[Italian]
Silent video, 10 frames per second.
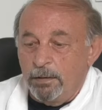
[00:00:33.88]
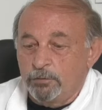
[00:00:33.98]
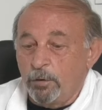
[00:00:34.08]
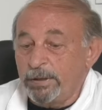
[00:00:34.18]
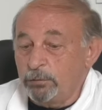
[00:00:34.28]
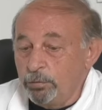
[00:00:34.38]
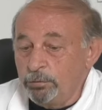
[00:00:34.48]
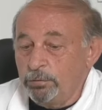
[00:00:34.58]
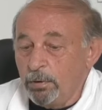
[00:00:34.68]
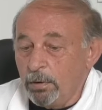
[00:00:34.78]

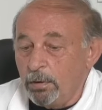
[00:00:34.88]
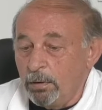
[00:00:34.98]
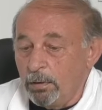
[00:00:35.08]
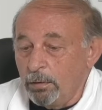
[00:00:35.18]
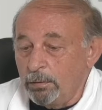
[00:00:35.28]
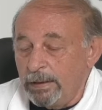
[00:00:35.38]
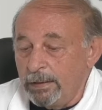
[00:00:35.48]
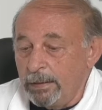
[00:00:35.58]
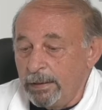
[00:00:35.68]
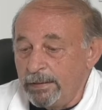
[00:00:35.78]
soprattutto eh,
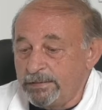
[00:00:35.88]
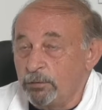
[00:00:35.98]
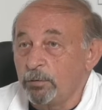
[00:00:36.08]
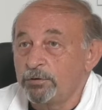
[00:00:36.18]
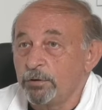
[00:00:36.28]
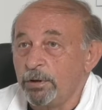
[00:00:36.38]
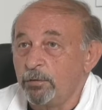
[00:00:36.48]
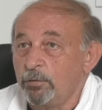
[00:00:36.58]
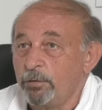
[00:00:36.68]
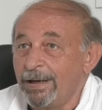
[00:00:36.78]
nelle situazioni
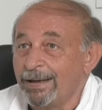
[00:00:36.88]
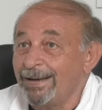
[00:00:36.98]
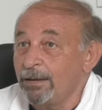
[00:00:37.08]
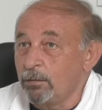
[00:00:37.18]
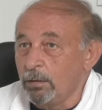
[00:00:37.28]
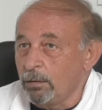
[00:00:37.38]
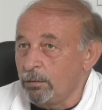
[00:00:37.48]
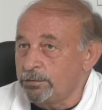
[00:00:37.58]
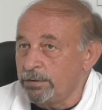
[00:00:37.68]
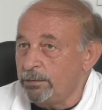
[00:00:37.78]
in cui la
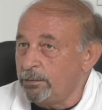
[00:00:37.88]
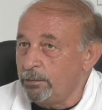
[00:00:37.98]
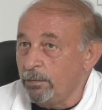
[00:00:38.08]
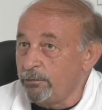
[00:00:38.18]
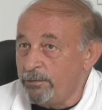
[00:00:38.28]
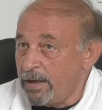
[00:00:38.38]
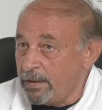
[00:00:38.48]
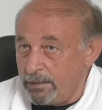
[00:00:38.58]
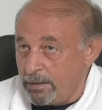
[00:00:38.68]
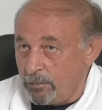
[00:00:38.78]
calcolosi non
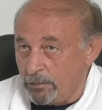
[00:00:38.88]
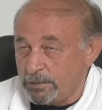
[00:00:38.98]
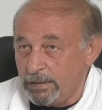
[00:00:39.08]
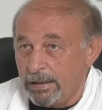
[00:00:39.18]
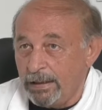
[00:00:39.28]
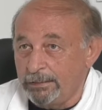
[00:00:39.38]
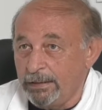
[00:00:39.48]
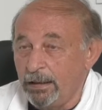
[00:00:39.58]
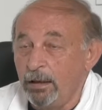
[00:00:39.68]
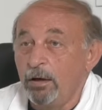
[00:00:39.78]
viene
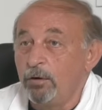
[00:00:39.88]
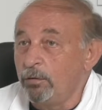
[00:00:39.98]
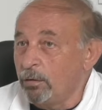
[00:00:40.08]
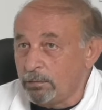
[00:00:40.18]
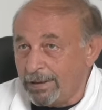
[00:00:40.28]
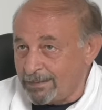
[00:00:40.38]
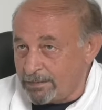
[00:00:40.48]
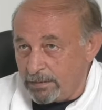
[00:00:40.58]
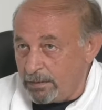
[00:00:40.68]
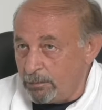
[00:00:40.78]
diagnosticata, non dà
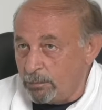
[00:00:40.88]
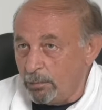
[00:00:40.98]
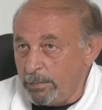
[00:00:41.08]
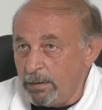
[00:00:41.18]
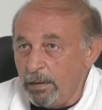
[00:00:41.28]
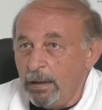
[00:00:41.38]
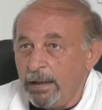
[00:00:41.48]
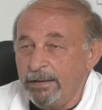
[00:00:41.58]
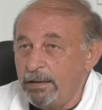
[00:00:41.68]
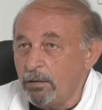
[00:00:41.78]
sintomi
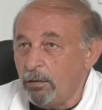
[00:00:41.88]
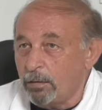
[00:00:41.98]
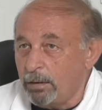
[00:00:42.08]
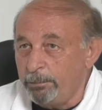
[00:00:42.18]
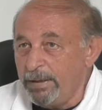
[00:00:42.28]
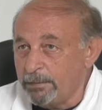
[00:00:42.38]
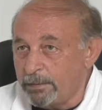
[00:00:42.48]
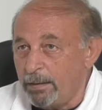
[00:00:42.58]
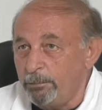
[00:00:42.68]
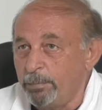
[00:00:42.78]
e decorre per
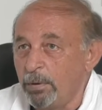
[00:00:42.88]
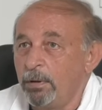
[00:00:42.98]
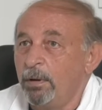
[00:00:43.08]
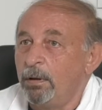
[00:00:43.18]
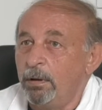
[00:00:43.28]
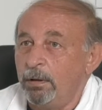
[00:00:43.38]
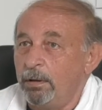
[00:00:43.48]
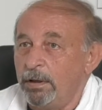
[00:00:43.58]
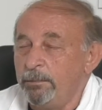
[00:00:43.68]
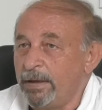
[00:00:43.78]
tempo
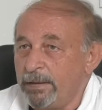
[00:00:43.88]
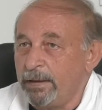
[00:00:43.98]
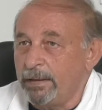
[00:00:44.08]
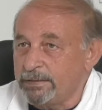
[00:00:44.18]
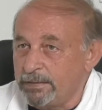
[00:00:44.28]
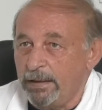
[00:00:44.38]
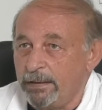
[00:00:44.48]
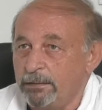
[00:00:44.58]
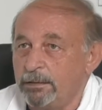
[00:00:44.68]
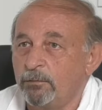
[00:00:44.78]
eh, in maniera
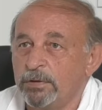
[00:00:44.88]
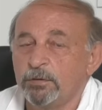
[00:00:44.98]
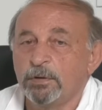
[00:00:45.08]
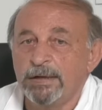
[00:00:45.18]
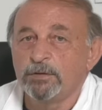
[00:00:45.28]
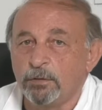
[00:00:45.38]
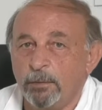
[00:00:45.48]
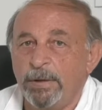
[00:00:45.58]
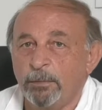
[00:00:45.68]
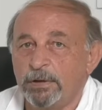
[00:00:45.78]
silente. In questo caso noi
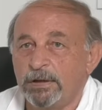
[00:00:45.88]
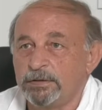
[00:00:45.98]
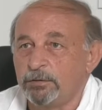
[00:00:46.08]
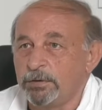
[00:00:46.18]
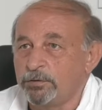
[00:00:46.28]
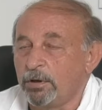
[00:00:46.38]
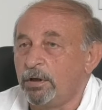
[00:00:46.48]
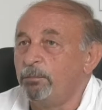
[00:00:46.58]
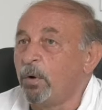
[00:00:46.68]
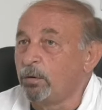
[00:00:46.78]
abbiamo delle
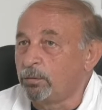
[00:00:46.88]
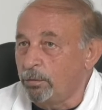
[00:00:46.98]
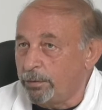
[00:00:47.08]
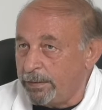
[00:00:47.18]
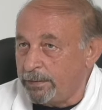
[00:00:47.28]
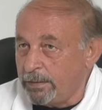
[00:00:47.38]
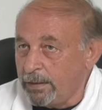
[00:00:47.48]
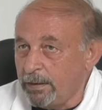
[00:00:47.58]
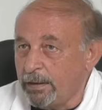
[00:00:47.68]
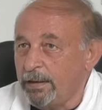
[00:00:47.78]
situazioni molto
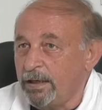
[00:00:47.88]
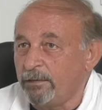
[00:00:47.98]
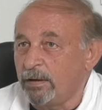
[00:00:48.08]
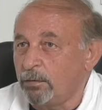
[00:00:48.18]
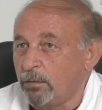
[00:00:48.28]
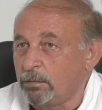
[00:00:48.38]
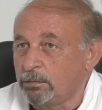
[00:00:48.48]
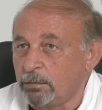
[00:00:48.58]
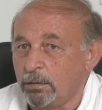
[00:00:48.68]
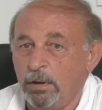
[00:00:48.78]
critiche che i reni vanno
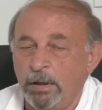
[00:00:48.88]
incontro